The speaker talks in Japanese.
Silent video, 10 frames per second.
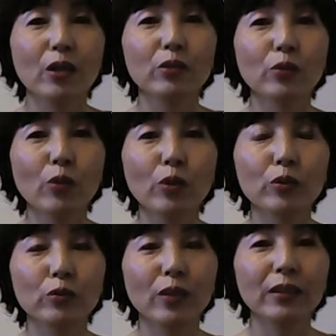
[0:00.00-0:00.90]
すごい
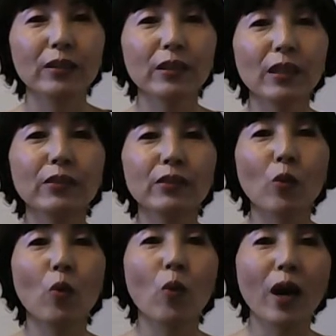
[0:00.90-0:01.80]
不安になって
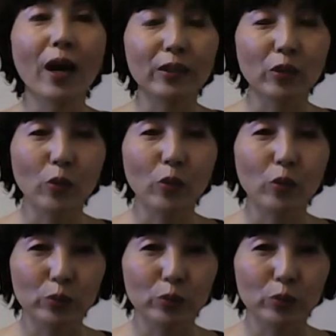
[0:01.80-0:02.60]
怖い恐怖っ